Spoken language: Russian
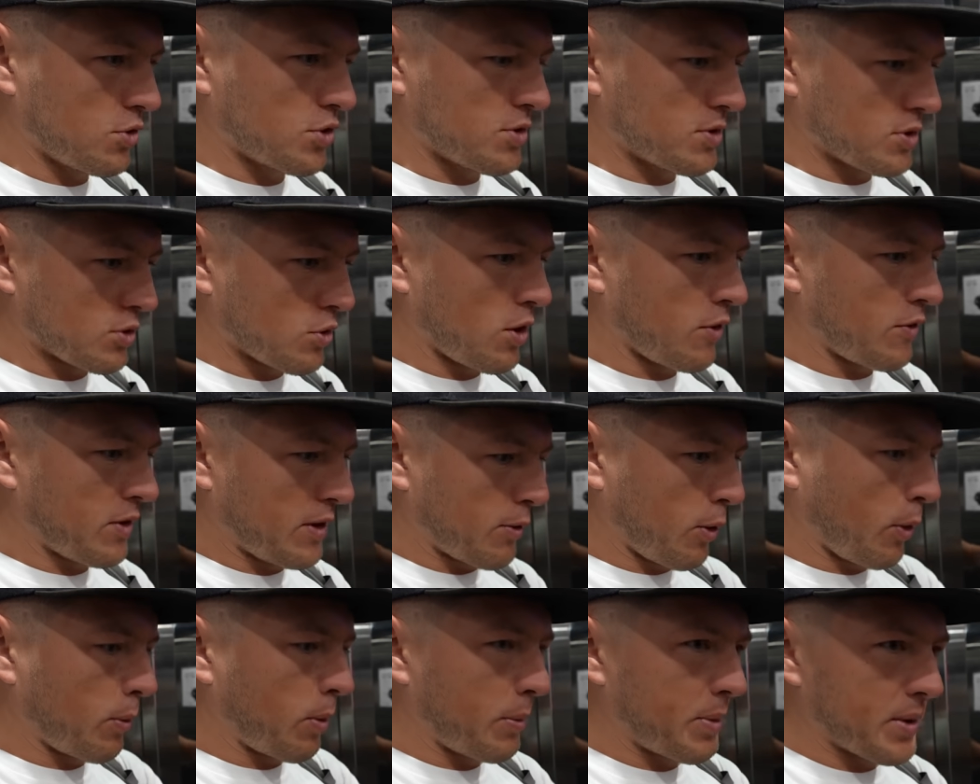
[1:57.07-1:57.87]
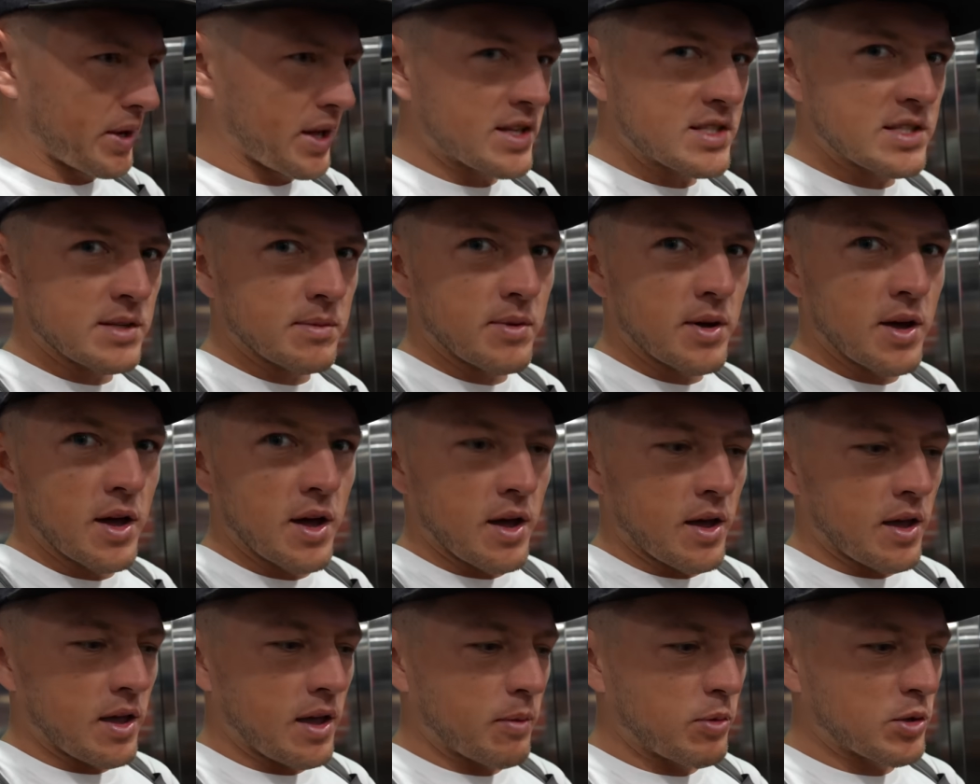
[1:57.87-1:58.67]
уже скоро в Европу приедем
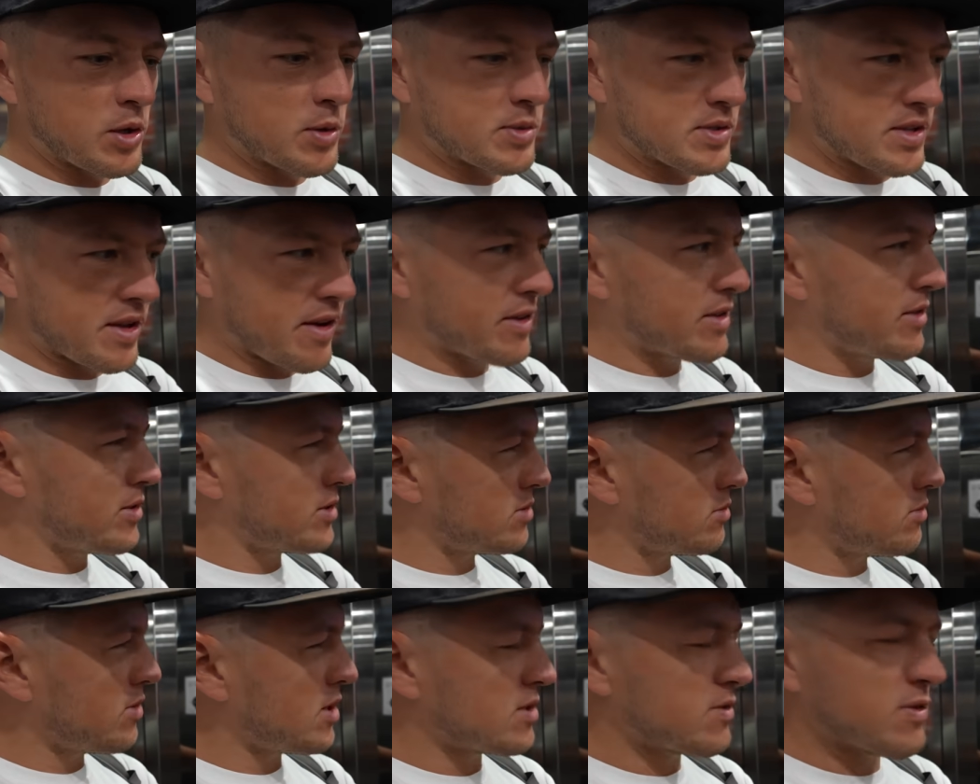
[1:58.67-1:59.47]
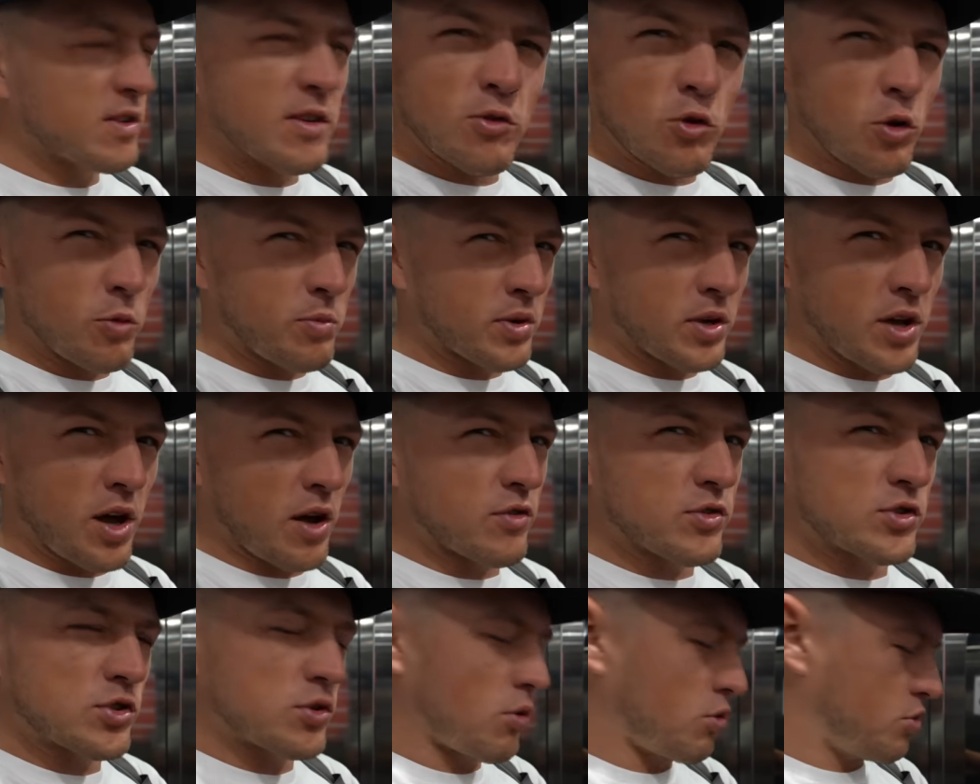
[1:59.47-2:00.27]
и будем сравнивать. У вас в Европе
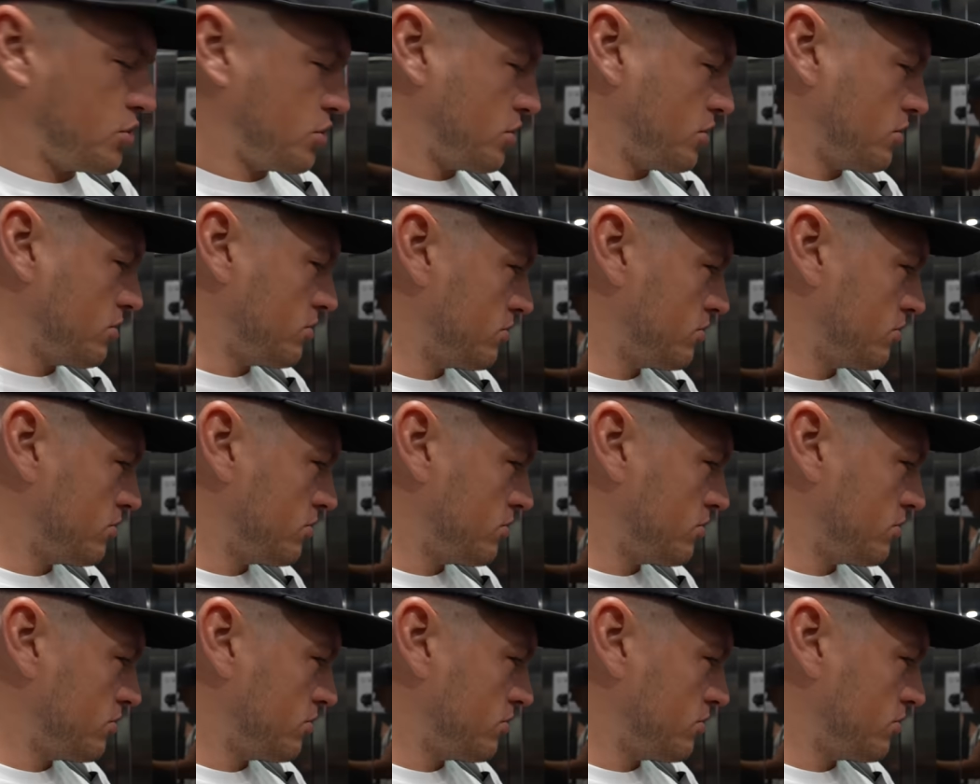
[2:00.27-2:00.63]
как в Сочи.